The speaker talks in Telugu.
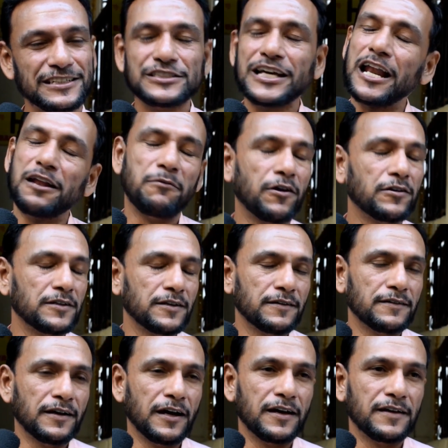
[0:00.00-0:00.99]
చాలా బాగుంది
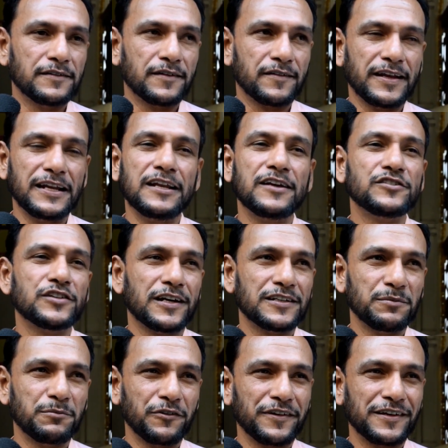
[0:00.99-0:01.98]
ఐ రియల్లీ ఎంజాయ్
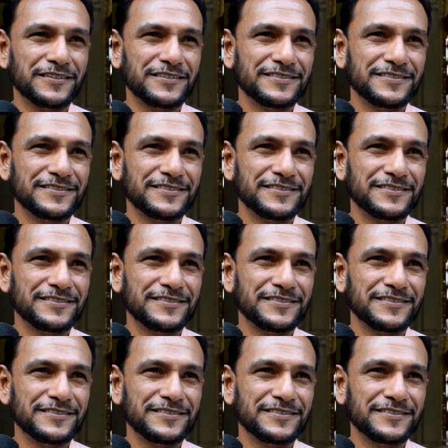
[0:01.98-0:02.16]
ద మూవీ